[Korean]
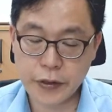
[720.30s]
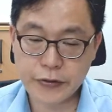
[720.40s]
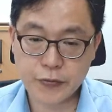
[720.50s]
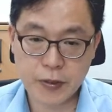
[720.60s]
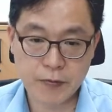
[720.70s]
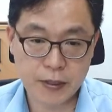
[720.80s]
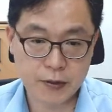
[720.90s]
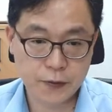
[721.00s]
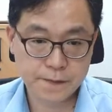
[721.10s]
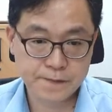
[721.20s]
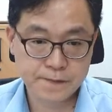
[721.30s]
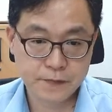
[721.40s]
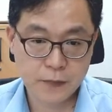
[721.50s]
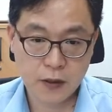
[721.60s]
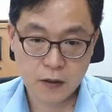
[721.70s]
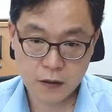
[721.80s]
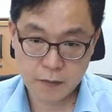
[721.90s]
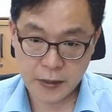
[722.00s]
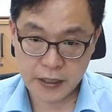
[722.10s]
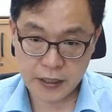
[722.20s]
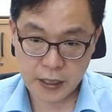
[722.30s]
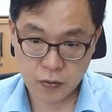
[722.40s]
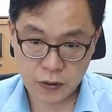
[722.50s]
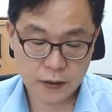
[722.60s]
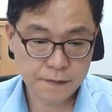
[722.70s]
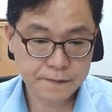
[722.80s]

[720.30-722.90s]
주면 됩니다, 그죠? 메인 다이오고날.